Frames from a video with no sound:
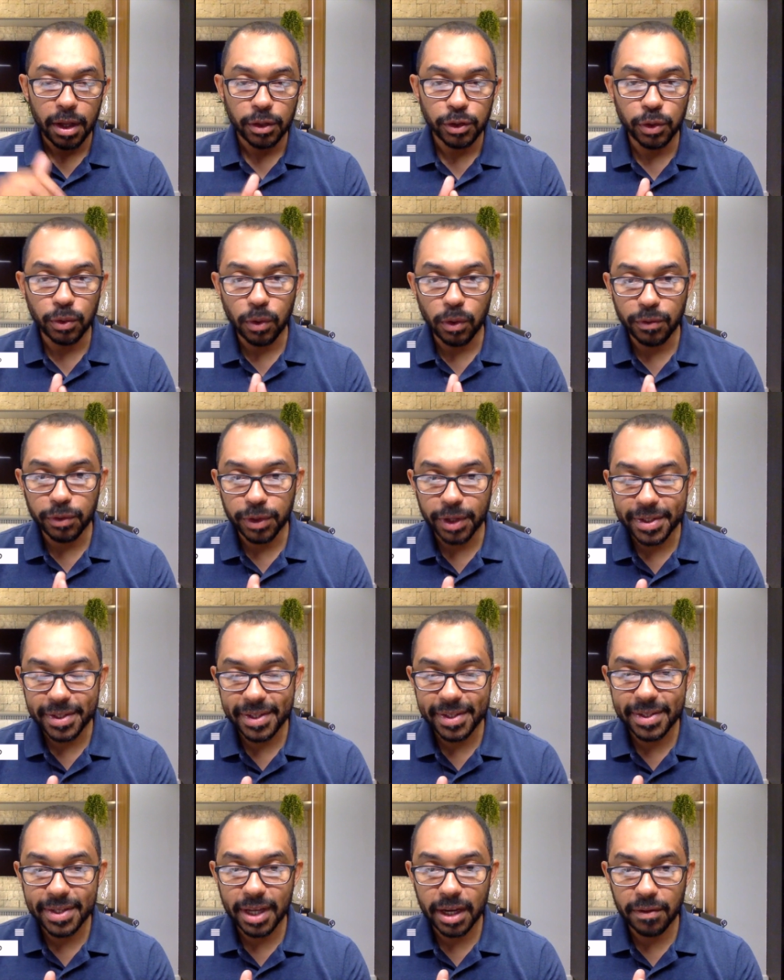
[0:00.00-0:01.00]
te convido a se
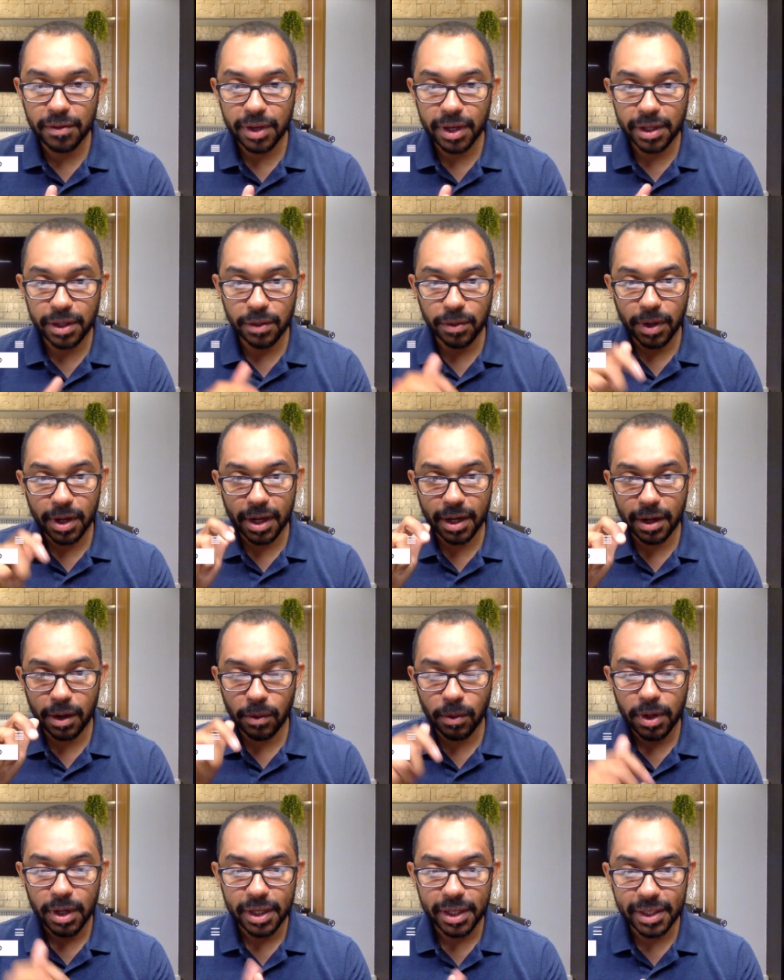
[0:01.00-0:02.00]
inscrever aqui no
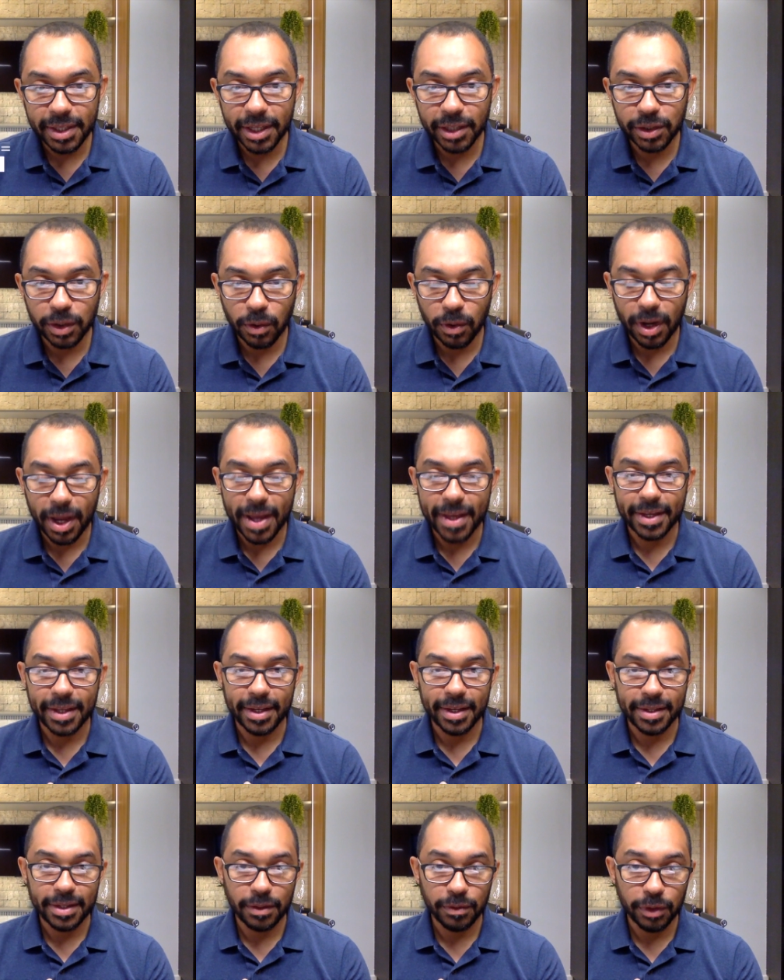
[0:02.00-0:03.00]
canal e deixar um like
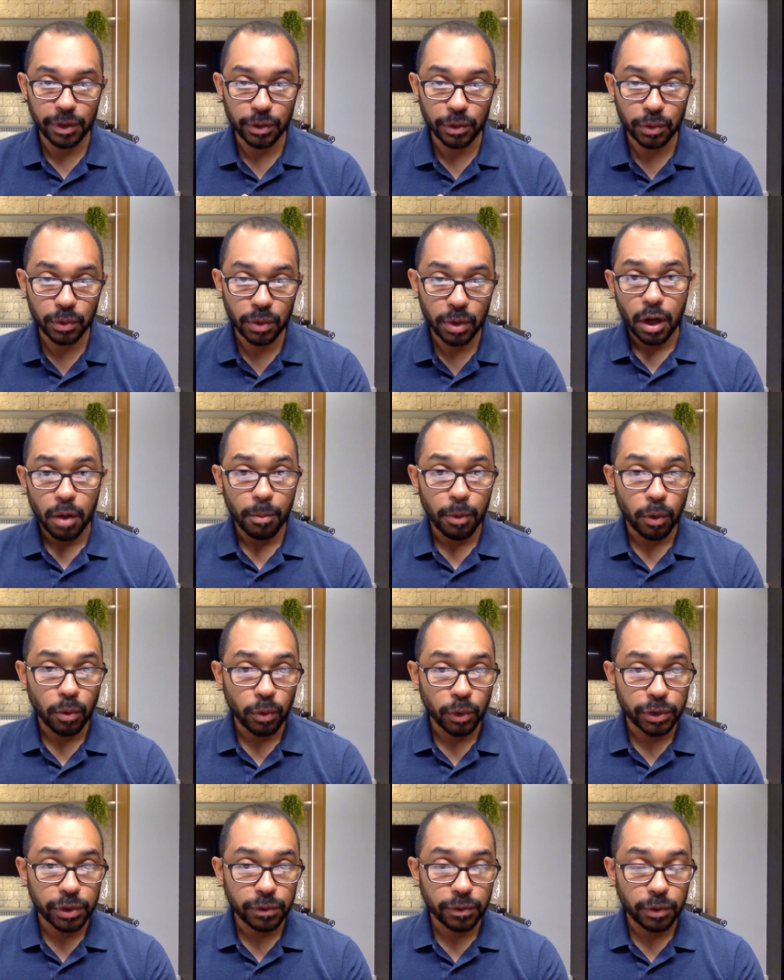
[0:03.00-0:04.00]
nesse vídeo. Bom,
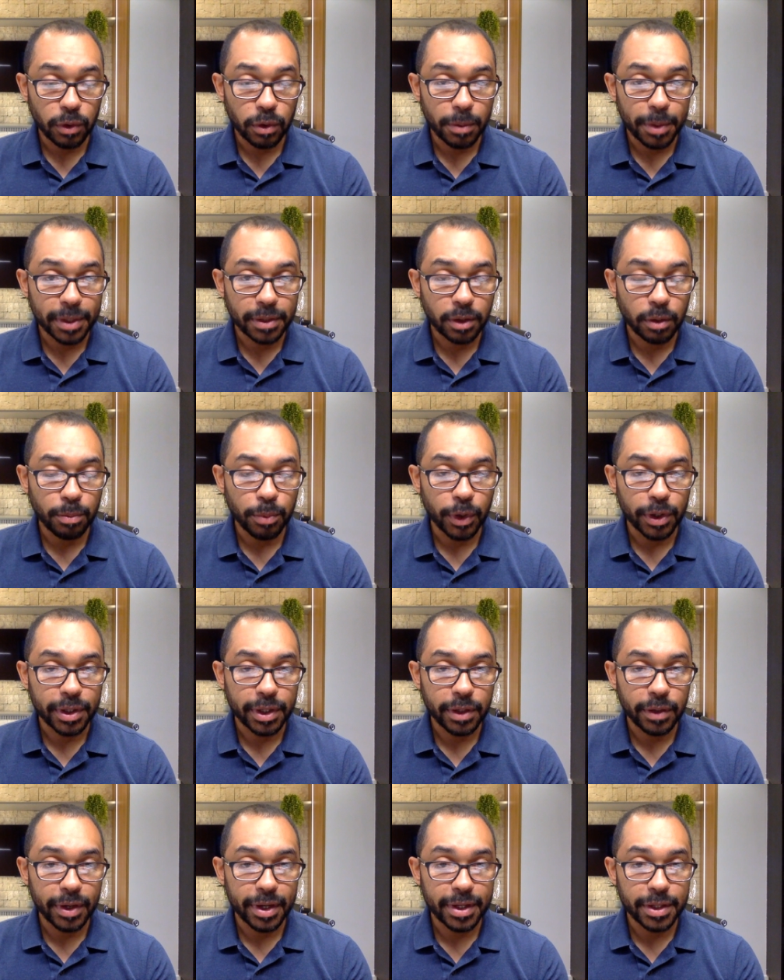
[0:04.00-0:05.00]
hoje eu vou comentar um
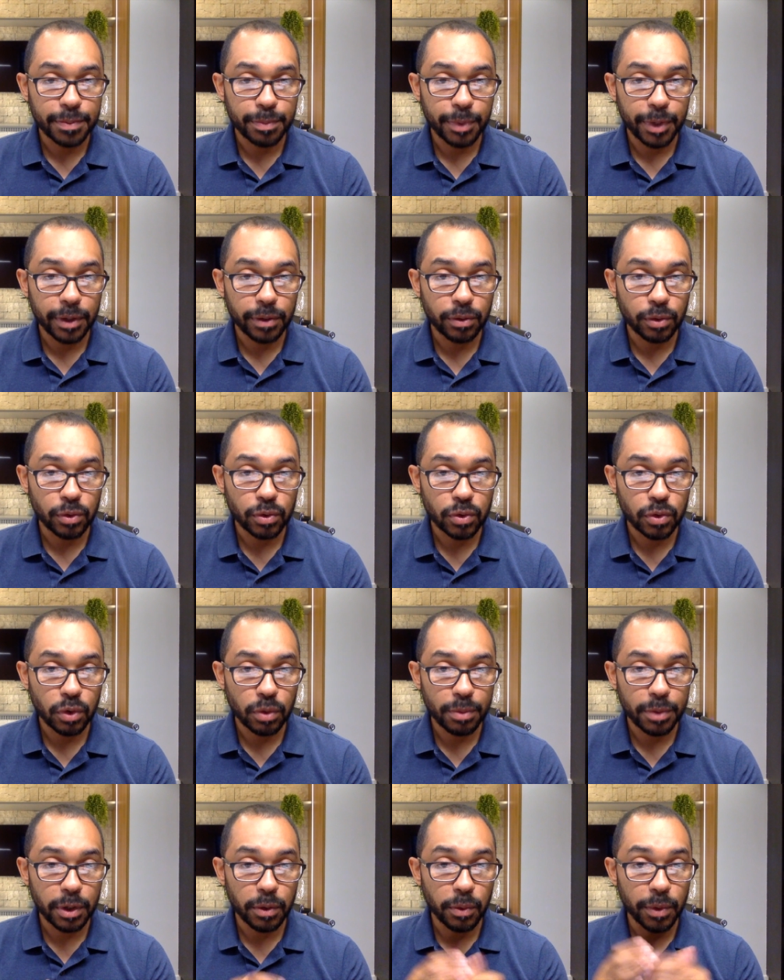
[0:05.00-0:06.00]
pouquinho a respeito
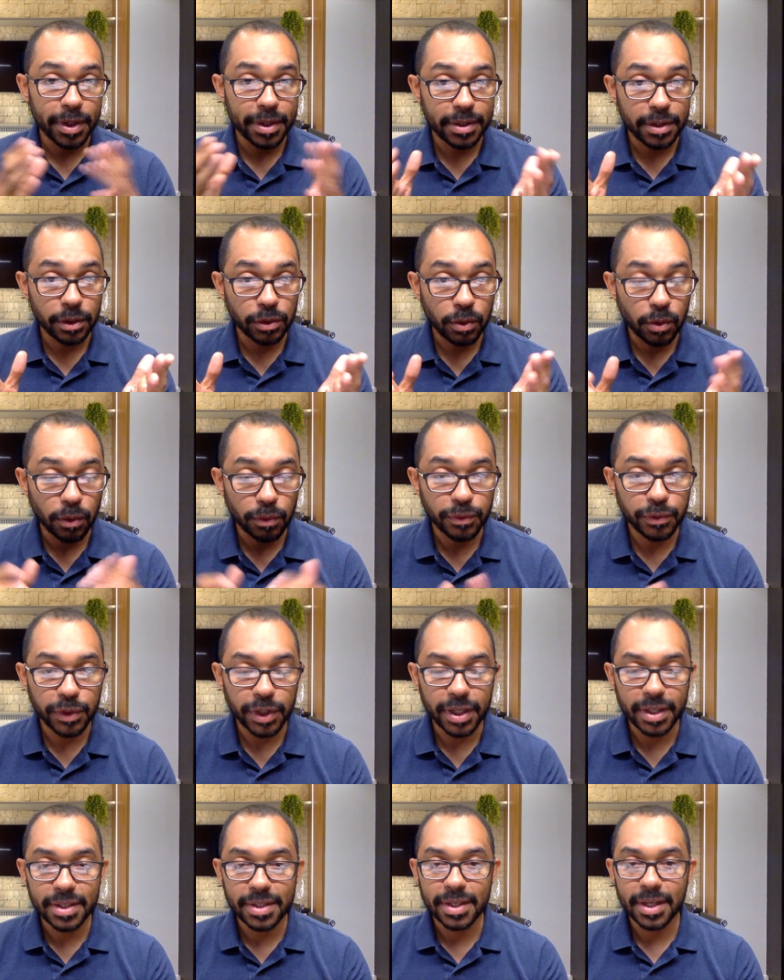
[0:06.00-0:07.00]
sobre o índice de
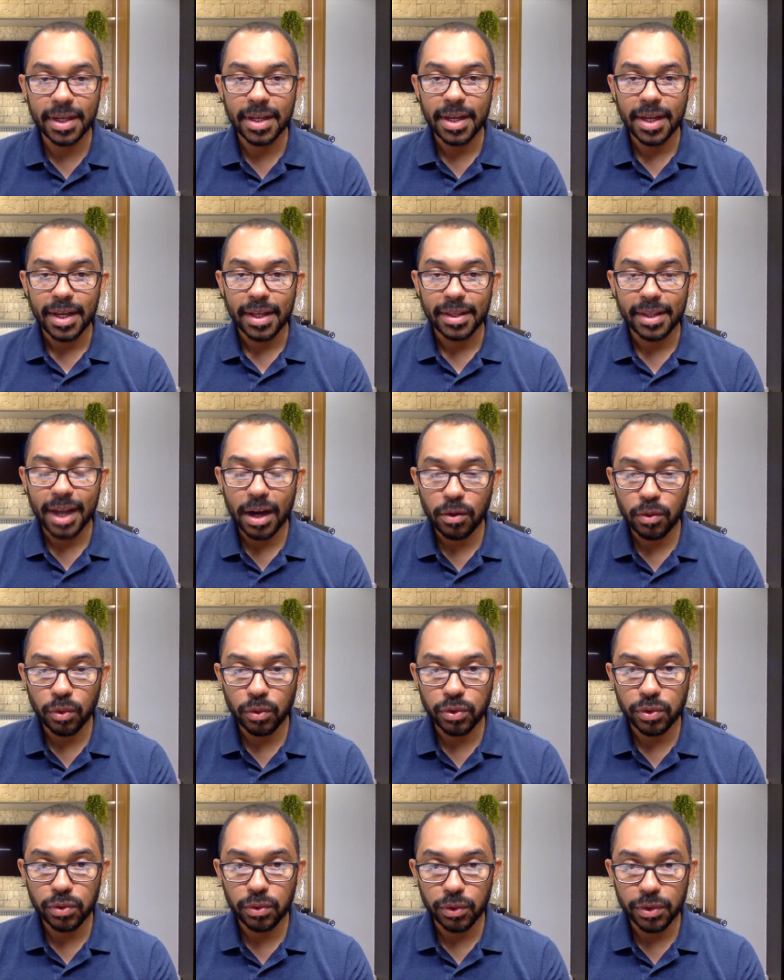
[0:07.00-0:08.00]
confiança da
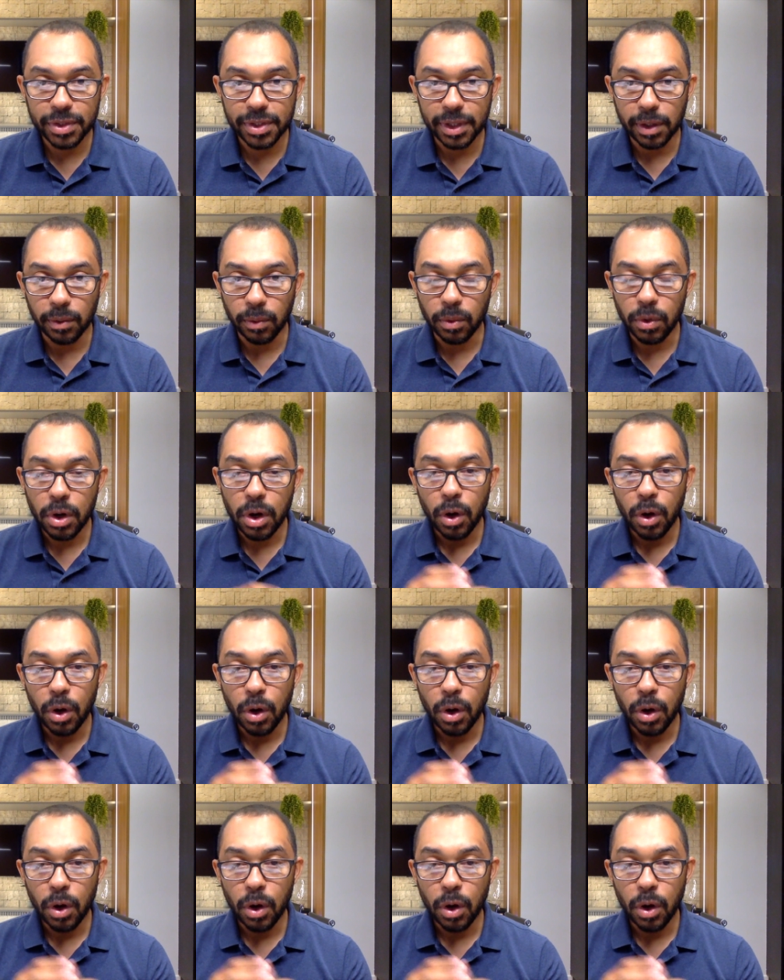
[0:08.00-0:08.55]
construção.